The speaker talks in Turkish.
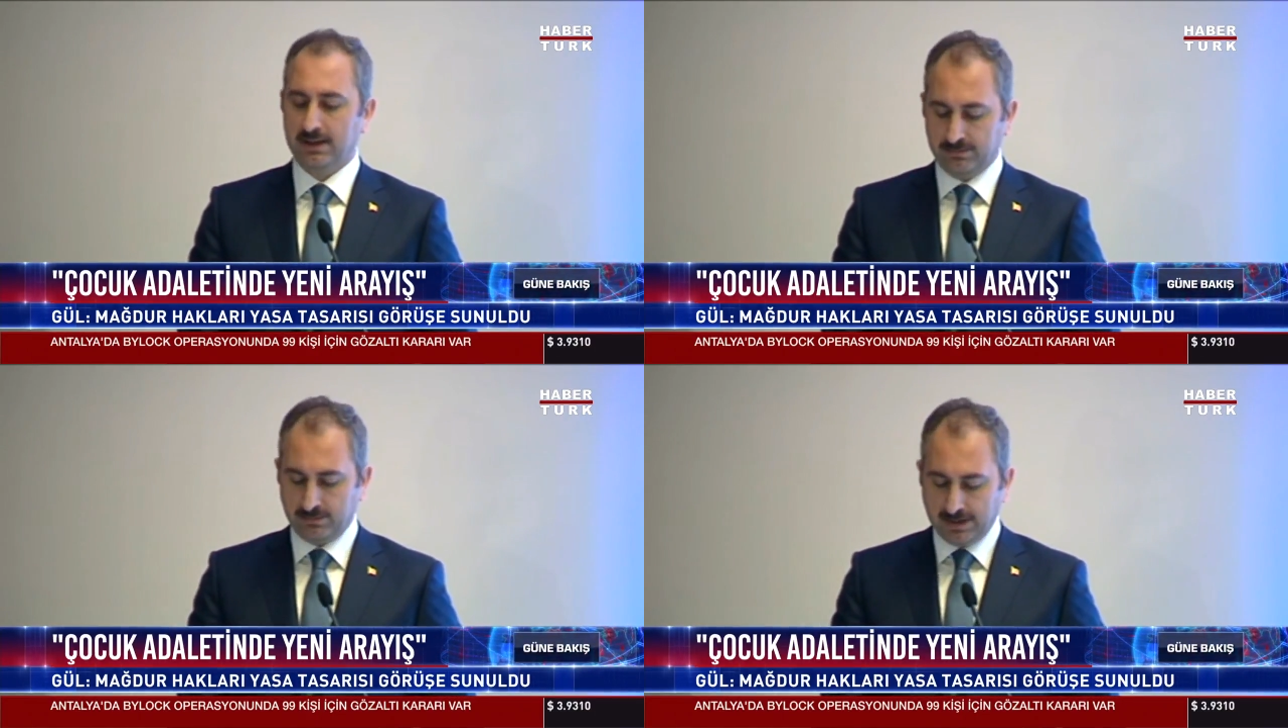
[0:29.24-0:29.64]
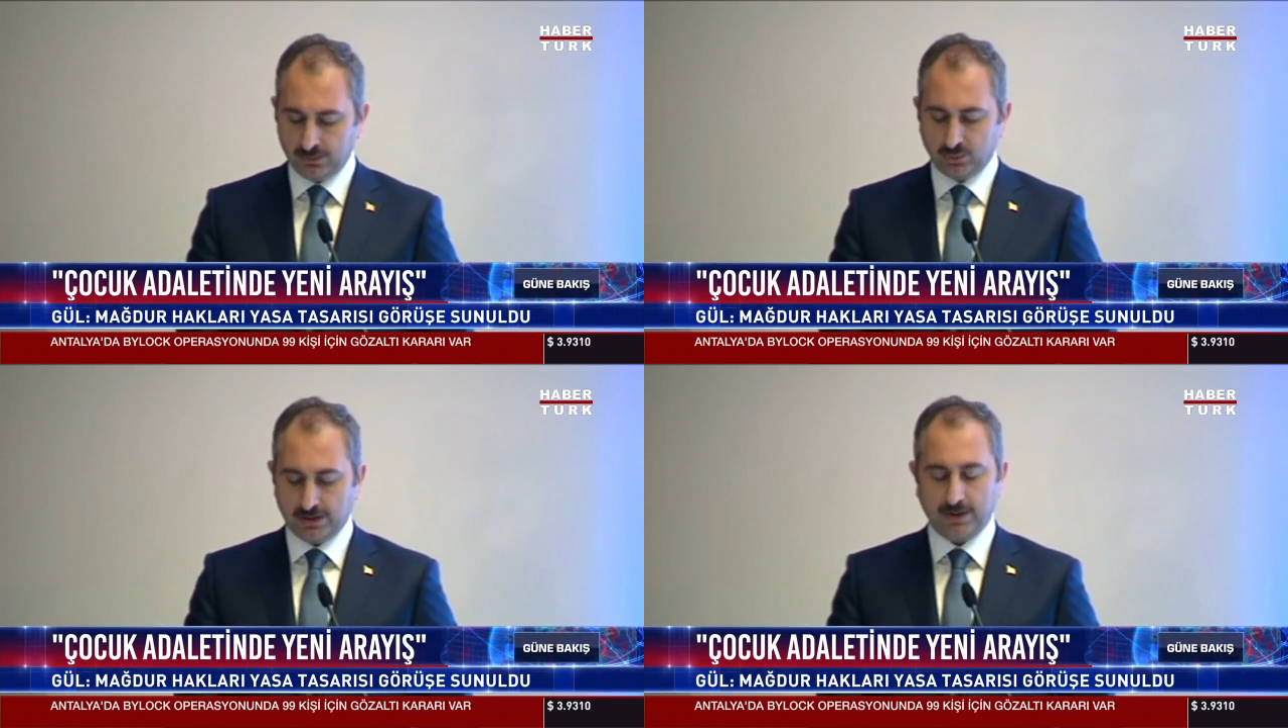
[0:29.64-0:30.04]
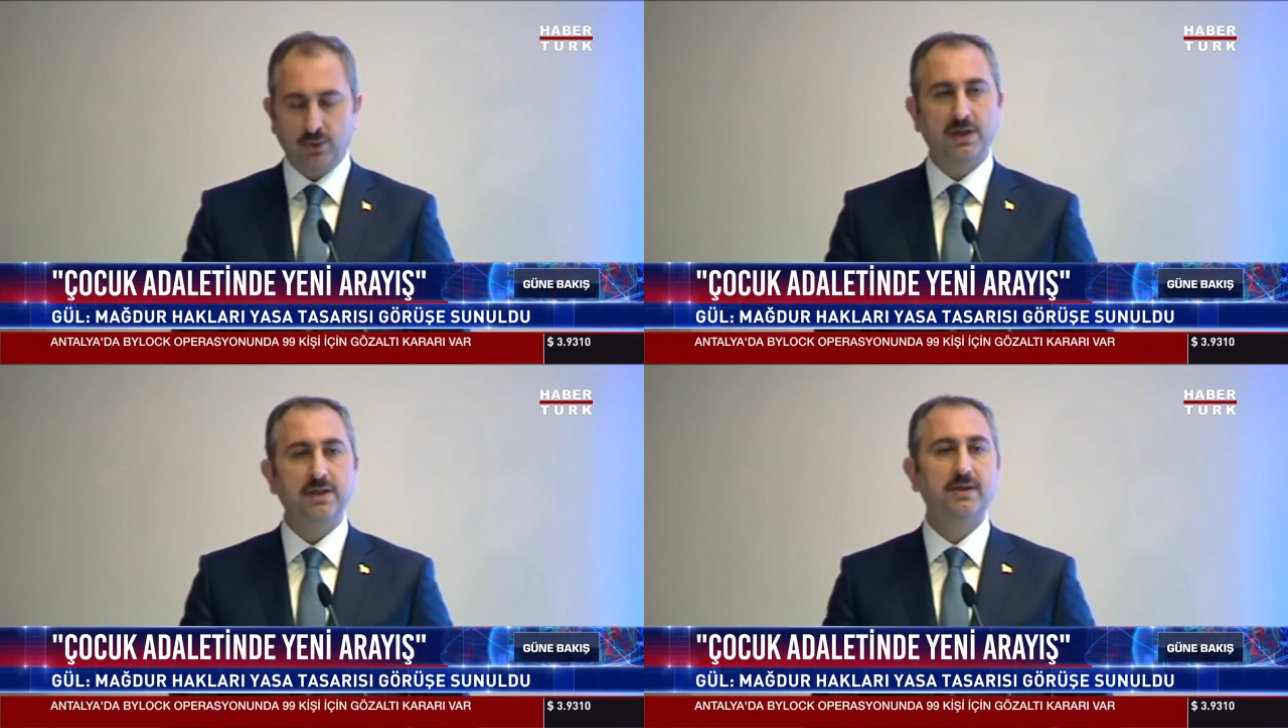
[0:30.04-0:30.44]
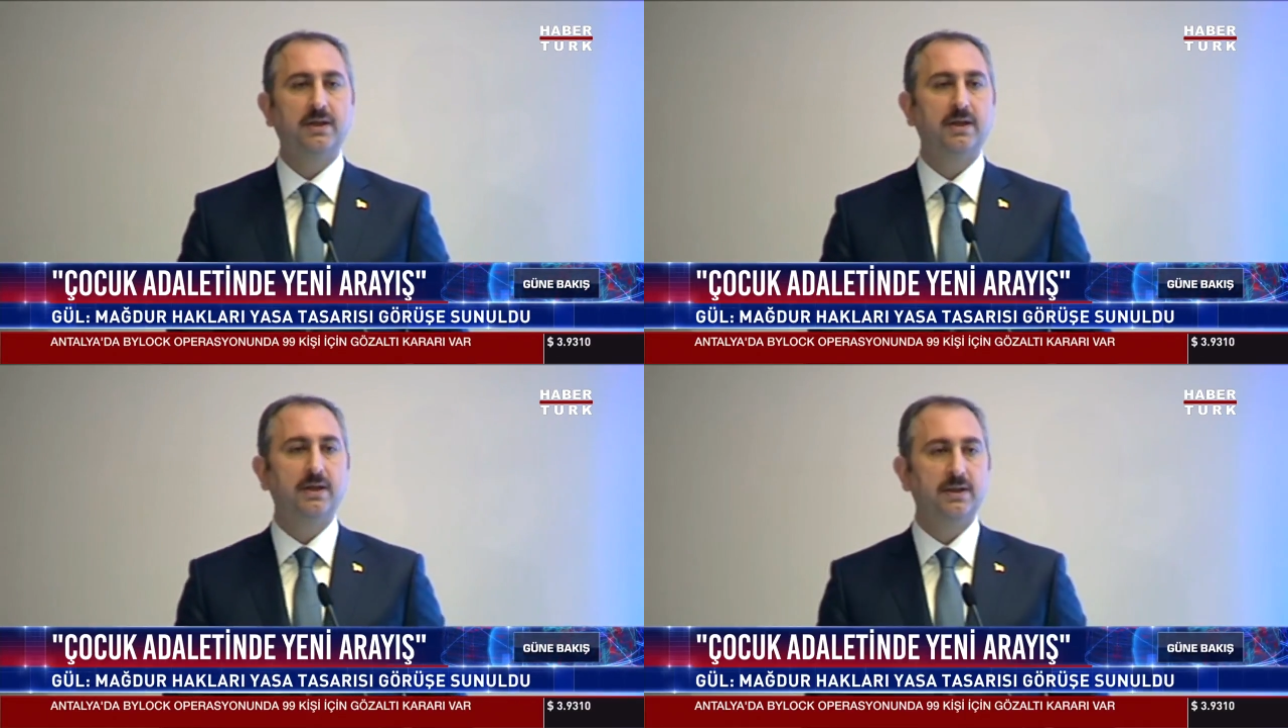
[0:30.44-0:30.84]
mağdurlara yönelik
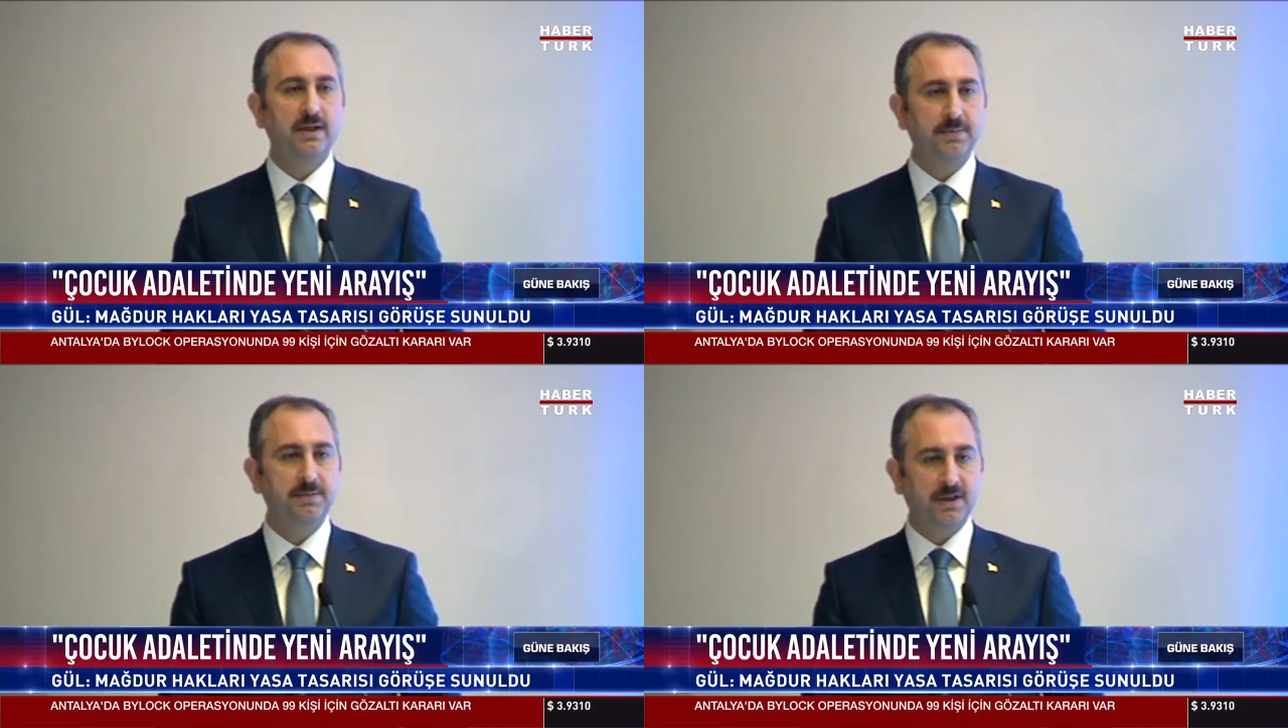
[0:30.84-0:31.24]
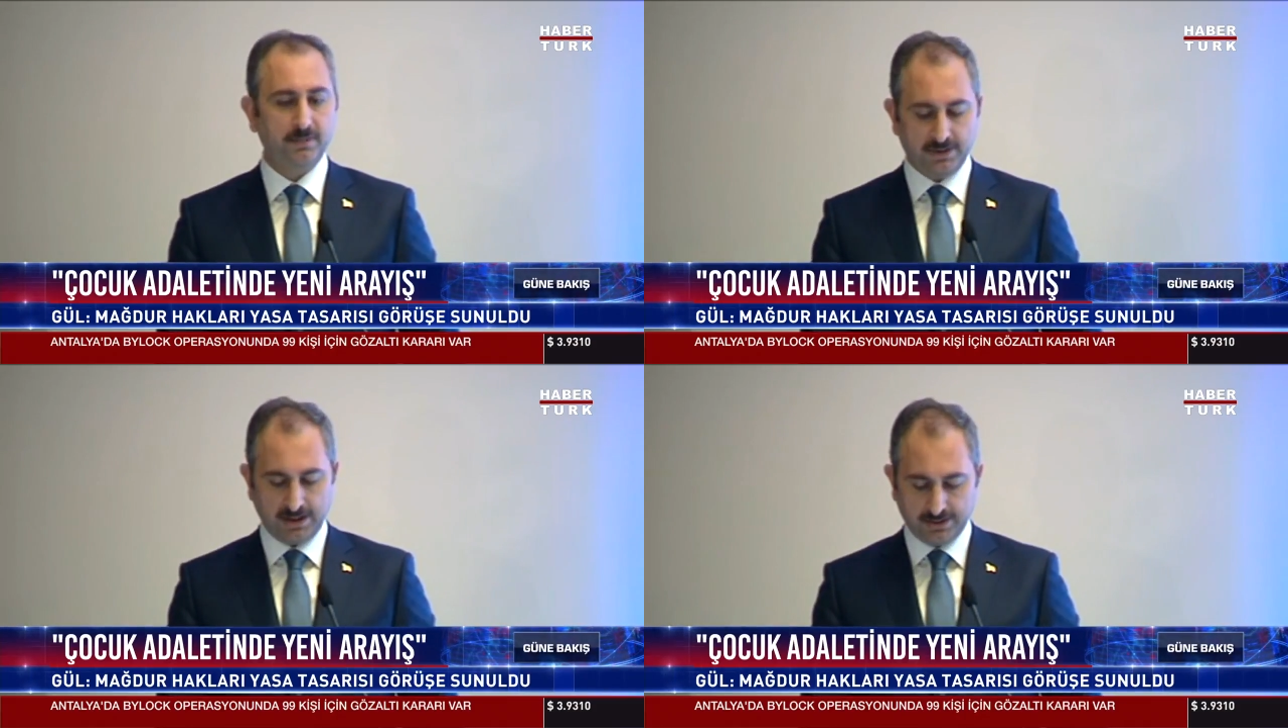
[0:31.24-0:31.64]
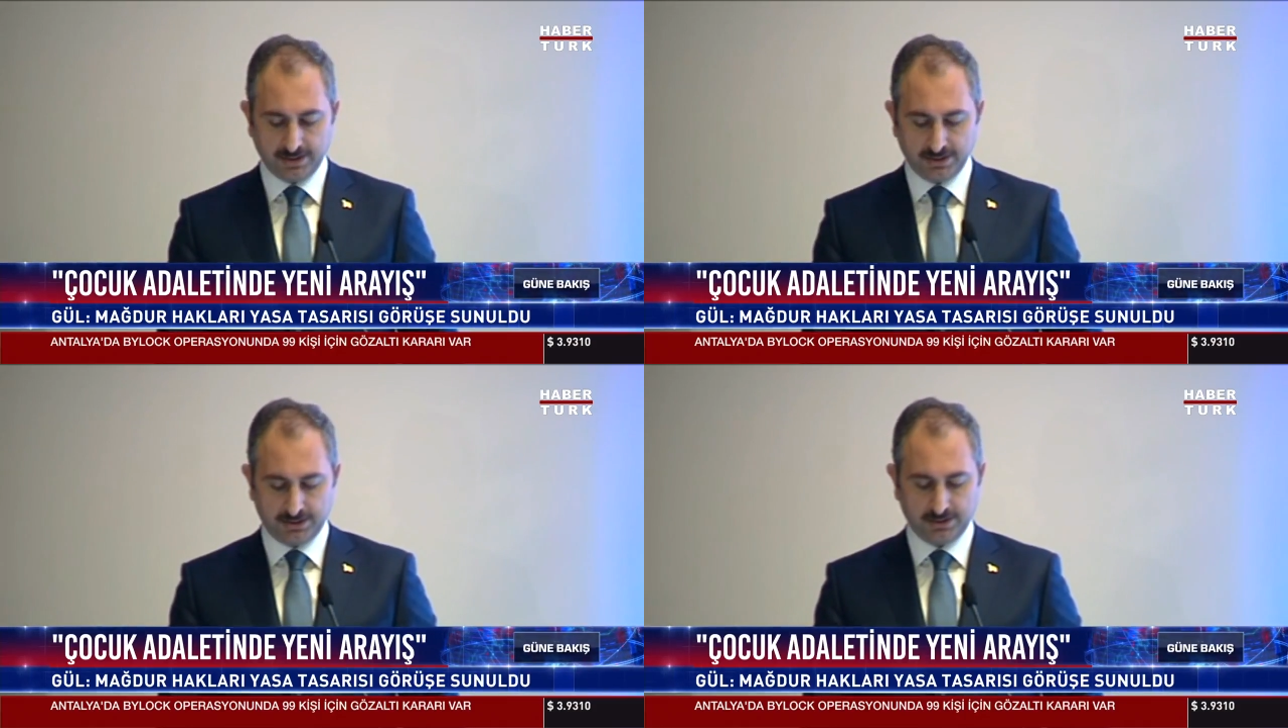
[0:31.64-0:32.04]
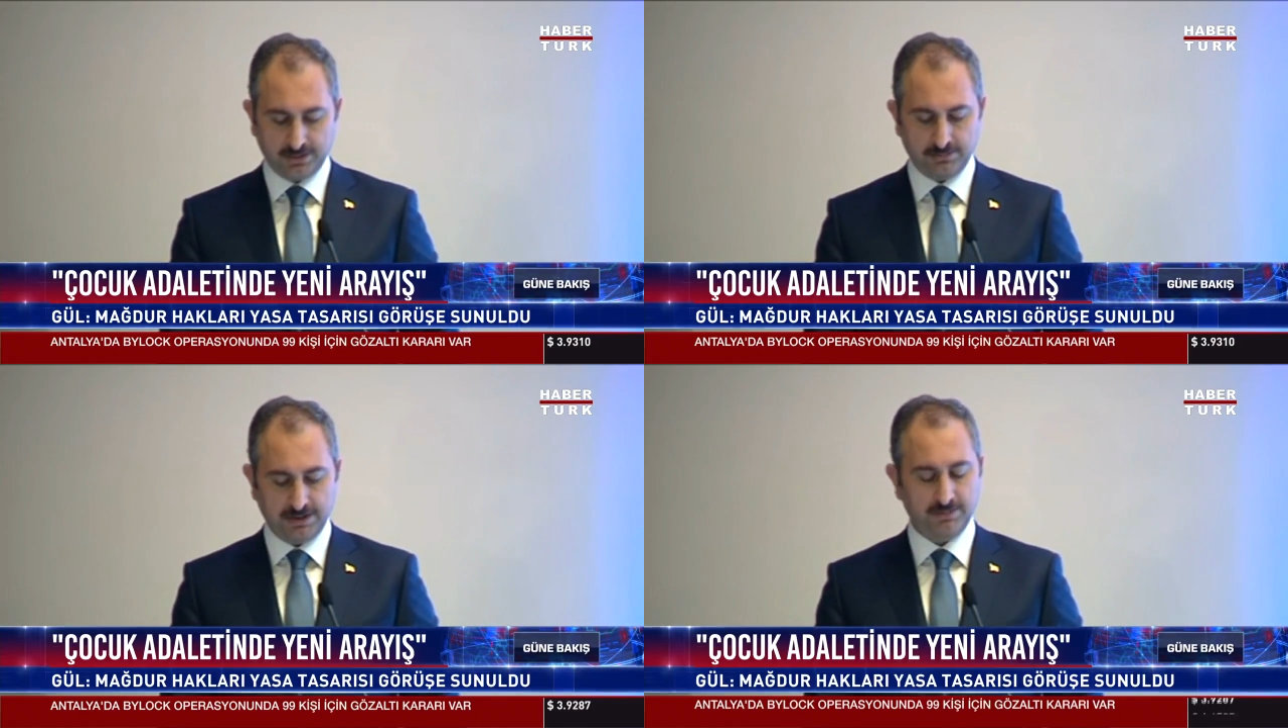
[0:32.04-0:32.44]
yepyeni bir anlayış
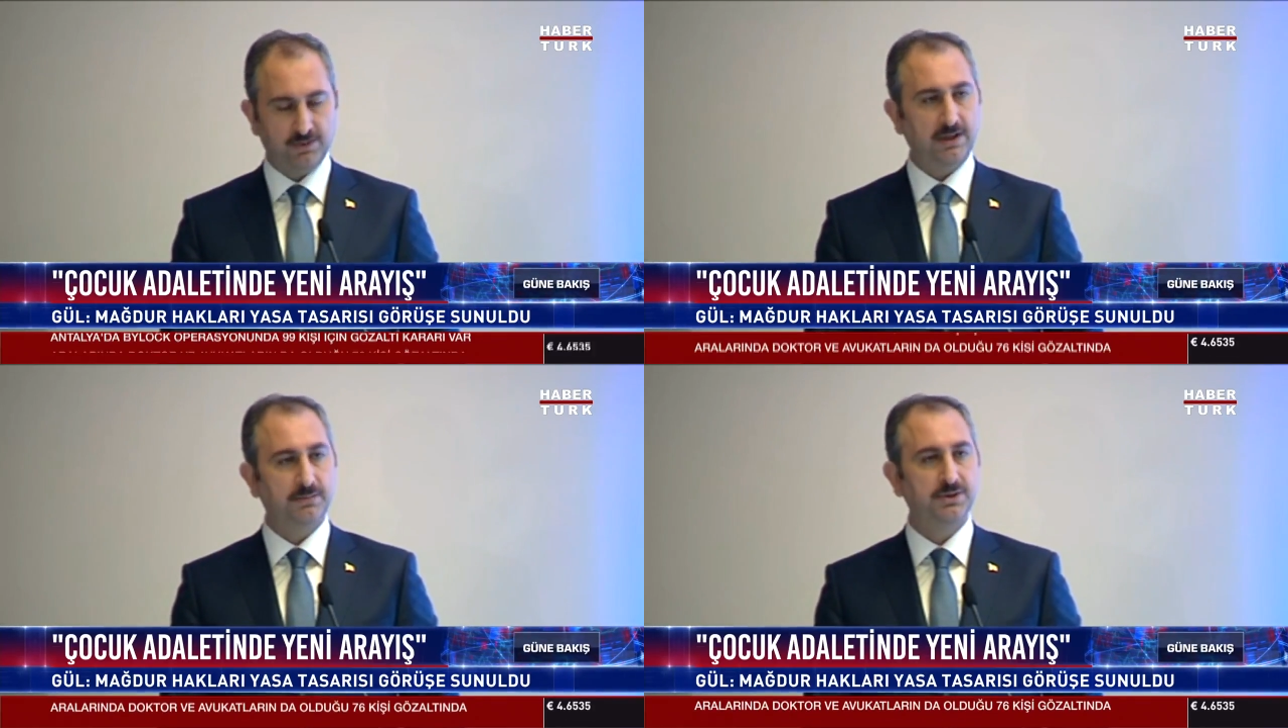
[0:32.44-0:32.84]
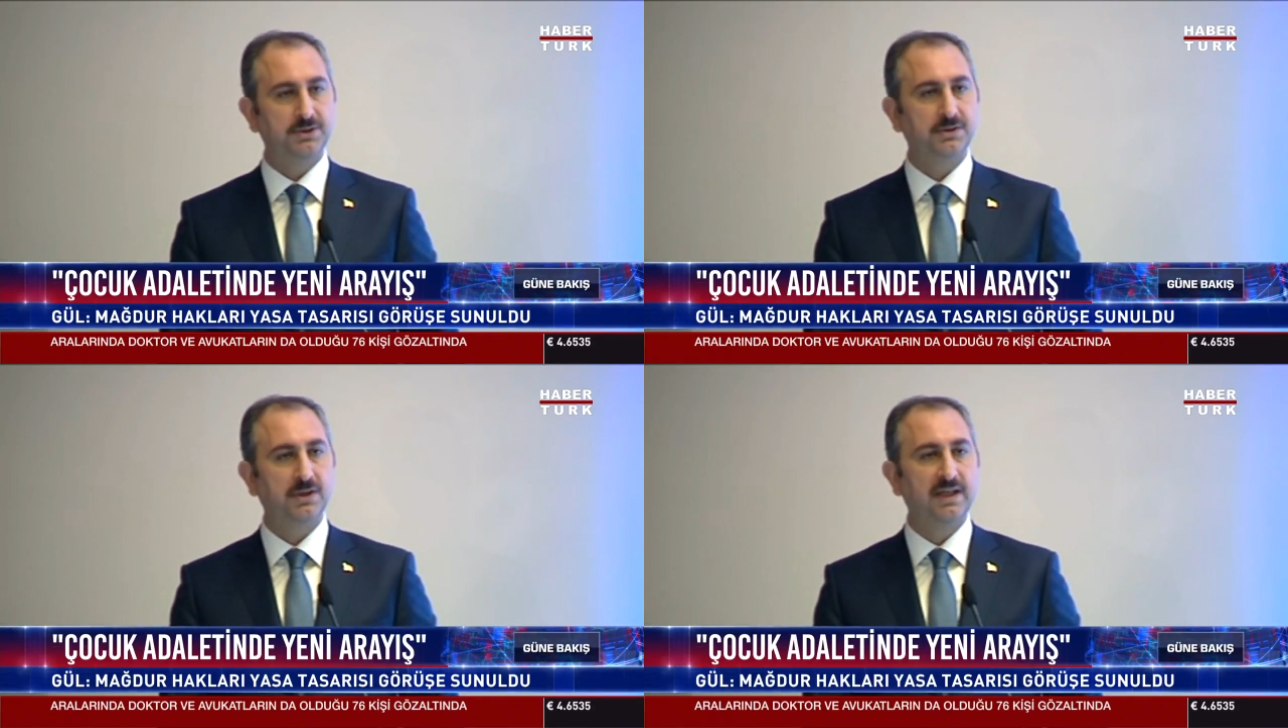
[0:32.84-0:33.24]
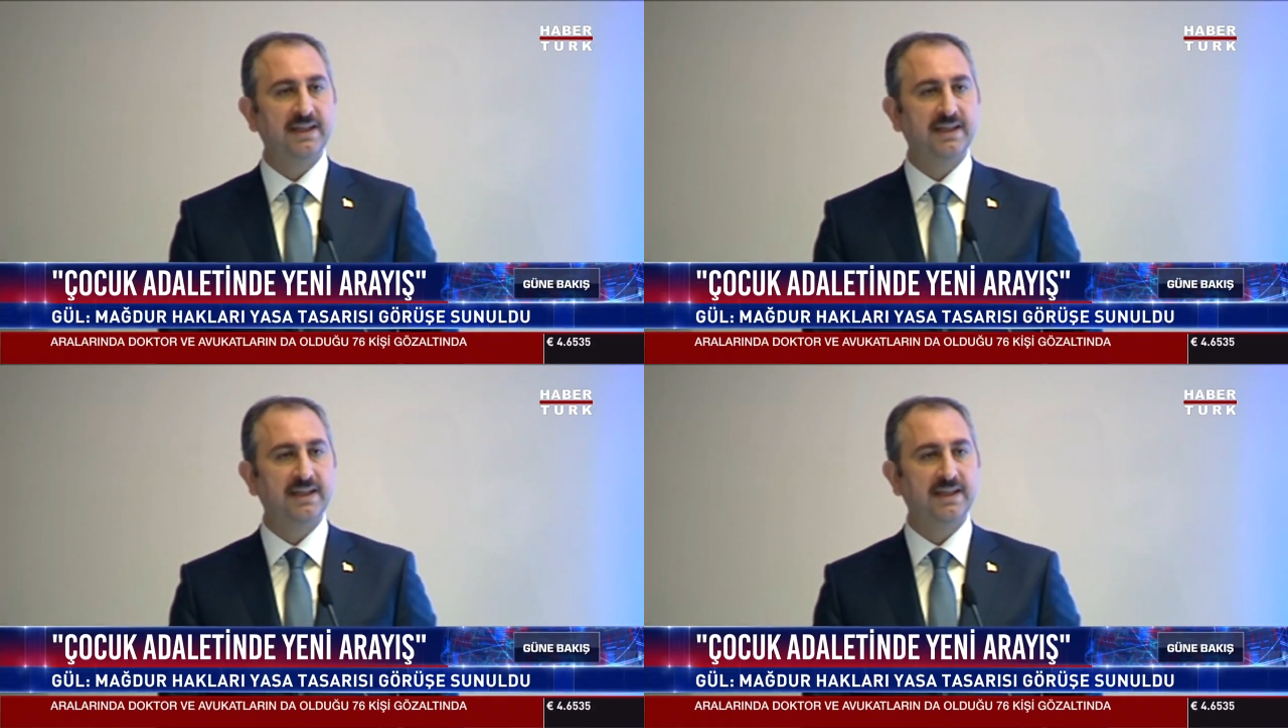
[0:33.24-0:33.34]
benimsenmiştir.